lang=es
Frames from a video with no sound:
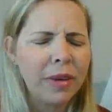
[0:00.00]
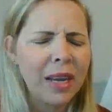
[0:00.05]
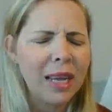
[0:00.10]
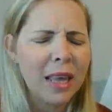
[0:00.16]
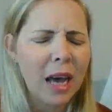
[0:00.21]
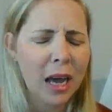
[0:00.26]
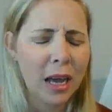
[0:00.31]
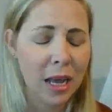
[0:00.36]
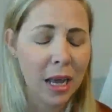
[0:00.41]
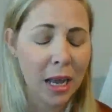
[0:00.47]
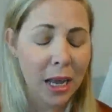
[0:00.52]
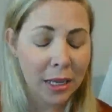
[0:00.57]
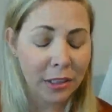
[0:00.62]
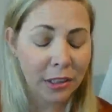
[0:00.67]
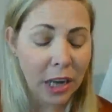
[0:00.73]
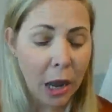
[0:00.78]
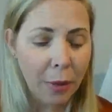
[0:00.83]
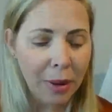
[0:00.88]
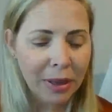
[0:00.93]
vidas.
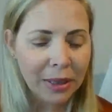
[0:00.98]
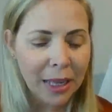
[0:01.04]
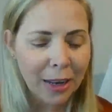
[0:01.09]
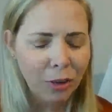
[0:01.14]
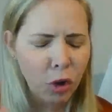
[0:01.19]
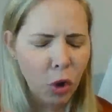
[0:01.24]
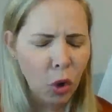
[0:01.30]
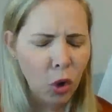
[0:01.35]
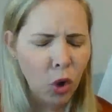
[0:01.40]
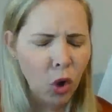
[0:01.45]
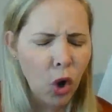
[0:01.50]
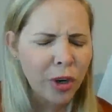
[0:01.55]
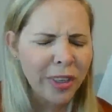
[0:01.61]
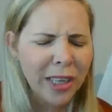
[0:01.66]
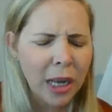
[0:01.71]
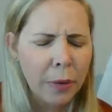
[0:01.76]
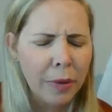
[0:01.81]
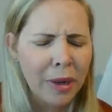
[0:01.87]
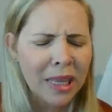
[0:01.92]
Llévate el
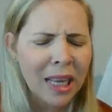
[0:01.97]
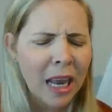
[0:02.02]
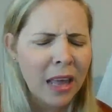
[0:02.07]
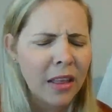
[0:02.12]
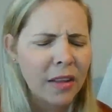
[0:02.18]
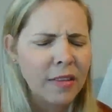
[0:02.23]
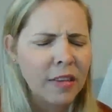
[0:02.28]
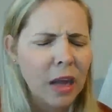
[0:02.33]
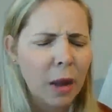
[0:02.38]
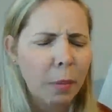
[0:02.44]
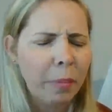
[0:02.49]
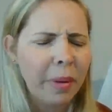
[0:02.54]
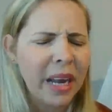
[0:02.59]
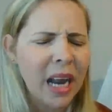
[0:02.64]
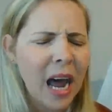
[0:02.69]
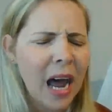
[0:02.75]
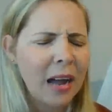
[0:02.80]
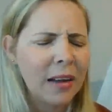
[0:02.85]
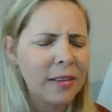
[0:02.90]
dolor, llévate la
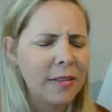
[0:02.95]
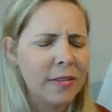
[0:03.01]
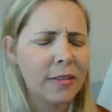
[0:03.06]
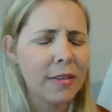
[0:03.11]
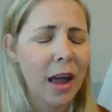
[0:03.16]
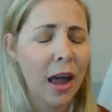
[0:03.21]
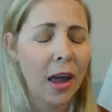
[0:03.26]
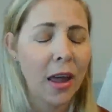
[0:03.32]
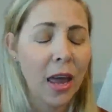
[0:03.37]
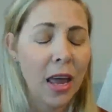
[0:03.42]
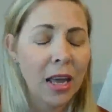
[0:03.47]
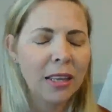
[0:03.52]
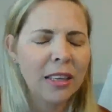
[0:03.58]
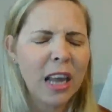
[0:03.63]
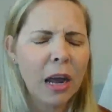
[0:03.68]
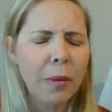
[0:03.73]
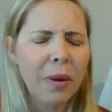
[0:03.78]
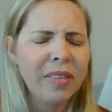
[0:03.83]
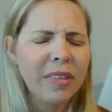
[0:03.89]
desesperanza,
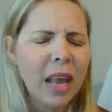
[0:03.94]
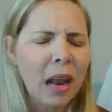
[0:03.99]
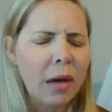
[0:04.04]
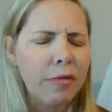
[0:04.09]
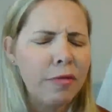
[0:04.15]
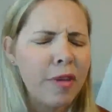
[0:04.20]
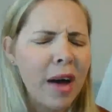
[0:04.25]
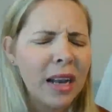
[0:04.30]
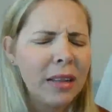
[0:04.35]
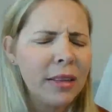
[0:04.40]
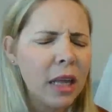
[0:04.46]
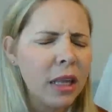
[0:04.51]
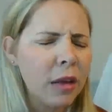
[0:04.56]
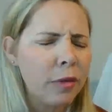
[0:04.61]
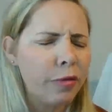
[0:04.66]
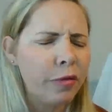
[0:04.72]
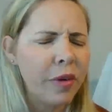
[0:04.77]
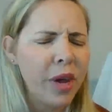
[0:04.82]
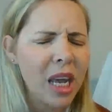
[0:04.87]
llévate la falta
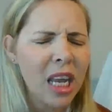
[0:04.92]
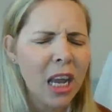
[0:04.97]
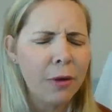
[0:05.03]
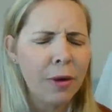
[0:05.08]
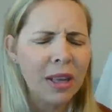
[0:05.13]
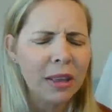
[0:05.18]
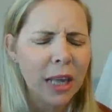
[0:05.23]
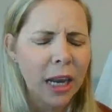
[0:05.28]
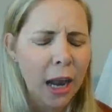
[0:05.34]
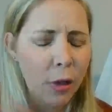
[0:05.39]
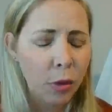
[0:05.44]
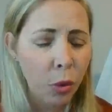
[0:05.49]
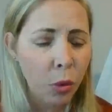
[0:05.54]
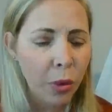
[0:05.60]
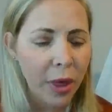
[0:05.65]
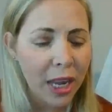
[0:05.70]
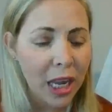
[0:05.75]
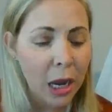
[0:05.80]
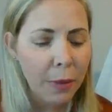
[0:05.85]
de fe, llévate la
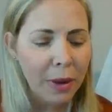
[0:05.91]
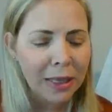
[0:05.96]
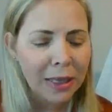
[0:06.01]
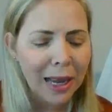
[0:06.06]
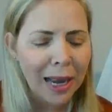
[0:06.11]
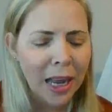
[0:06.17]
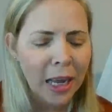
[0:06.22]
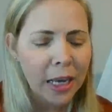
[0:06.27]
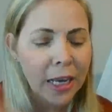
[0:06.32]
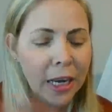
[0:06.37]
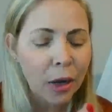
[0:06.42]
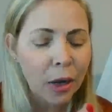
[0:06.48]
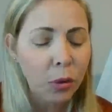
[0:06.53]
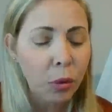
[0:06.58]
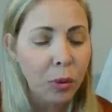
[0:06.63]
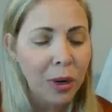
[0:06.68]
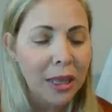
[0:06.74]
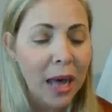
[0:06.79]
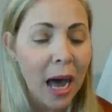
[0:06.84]
duda, llévate la
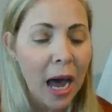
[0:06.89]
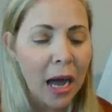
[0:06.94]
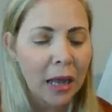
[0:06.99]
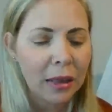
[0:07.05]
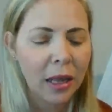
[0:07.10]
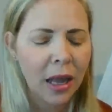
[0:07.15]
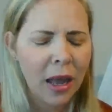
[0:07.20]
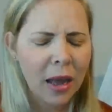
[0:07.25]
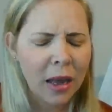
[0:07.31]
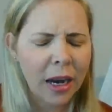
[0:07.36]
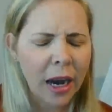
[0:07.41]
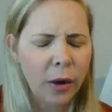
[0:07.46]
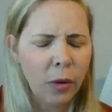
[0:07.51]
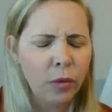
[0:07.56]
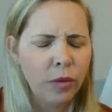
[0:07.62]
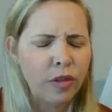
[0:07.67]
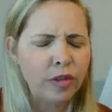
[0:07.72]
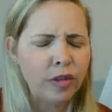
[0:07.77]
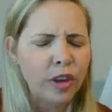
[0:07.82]
incredulidad,
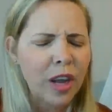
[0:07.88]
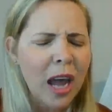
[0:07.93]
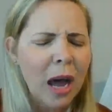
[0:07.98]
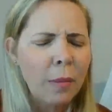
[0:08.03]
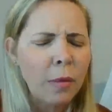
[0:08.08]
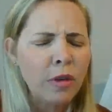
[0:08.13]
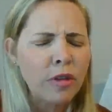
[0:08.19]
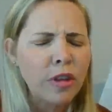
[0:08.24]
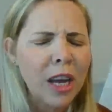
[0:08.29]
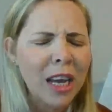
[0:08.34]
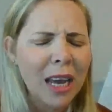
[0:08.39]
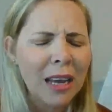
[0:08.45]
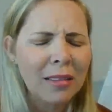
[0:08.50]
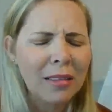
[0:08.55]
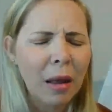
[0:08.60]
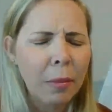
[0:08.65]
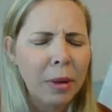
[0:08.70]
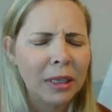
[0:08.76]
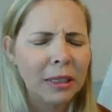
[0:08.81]
Renunciamos en
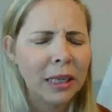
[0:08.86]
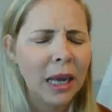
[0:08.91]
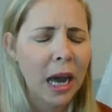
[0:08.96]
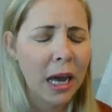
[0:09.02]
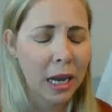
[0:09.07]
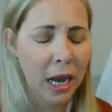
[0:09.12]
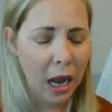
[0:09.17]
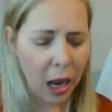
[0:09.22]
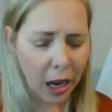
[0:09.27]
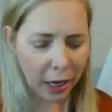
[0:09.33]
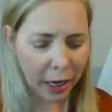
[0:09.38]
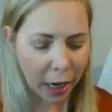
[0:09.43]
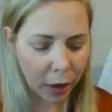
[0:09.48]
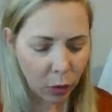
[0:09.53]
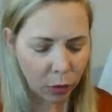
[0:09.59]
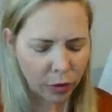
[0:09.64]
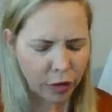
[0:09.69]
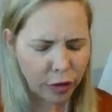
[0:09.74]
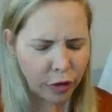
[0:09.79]
esta mañana,
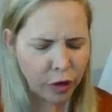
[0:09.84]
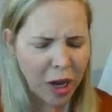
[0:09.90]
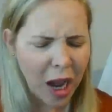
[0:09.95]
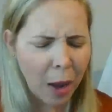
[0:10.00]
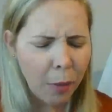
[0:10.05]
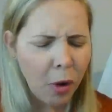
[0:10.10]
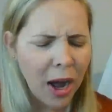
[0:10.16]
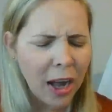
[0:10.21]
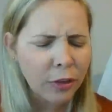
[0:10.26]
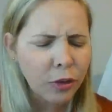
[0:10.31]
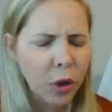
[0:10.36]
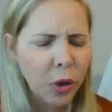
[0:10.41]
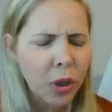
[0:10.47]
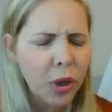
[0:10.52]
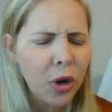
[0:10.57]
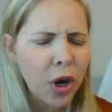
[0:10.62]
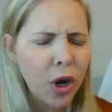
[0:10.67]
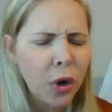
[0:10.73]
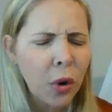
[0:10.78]
renunciamos a
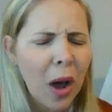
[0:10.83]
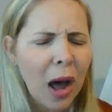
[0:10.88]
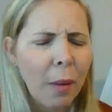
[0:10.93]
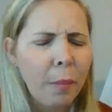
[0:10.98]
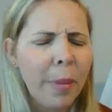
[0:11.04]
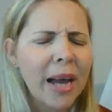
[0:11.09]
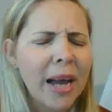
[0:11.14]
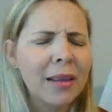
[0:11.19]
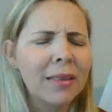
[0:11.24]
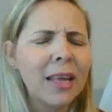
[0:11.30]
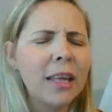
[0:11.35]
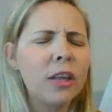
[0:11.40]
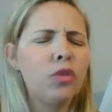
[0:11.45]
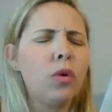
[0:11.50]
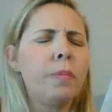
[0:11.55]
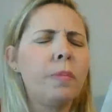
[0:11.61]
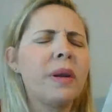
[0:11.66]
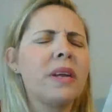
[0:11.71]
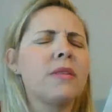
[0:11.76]
todo lo que nos aparta de
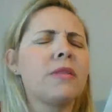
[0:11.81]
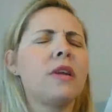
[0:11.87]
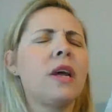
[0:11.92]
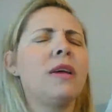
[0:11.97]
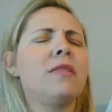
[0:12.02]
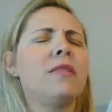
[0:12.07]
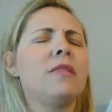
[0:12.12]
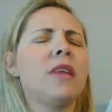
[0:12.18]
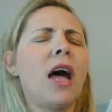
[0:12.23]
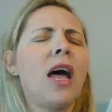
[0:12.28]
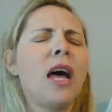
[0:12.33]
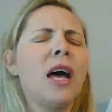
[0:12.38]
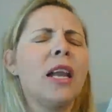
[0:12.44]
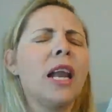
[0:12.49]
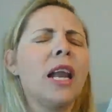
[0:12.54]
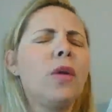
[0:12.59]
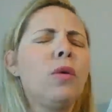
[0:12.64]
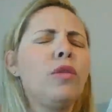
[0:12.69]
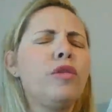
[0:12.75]
tu presencia,
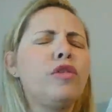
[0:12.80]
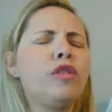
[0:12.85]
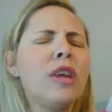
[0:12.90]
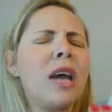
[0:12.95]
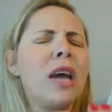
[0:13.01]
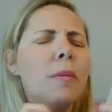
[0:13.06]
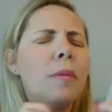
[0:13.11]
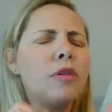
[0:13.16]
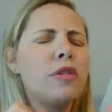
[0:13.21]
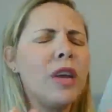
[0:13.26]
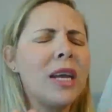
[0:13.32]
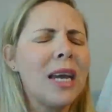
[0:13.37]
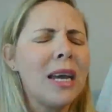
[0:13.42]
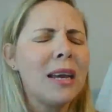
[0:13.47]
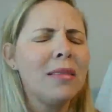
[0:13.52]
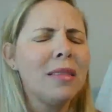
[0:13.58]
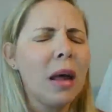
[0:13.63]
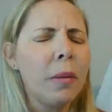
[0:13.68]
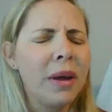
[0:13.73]
renunciamos en
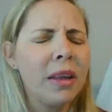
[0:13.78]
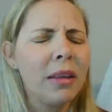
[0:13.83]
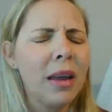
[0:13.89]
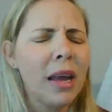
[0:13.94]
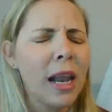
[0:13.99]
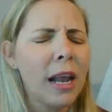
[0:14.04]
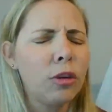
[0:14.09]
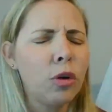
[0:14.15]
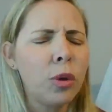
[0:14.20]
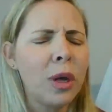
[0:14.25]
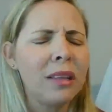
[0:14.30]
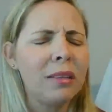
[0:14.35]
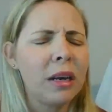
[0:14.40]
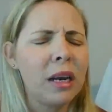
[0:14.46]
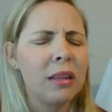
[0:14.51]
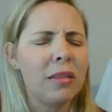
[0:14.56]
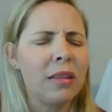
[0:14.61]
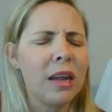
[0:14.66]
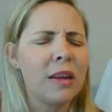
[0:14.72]
esta mañana toda
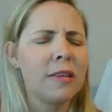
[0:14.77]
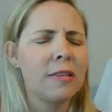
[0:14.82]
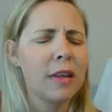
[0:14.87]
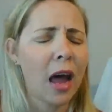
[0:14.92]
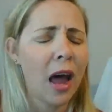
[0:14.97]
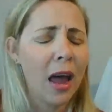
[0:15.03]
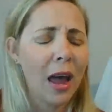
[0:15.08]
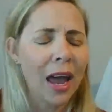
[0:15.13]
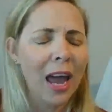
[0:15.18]
tristeza.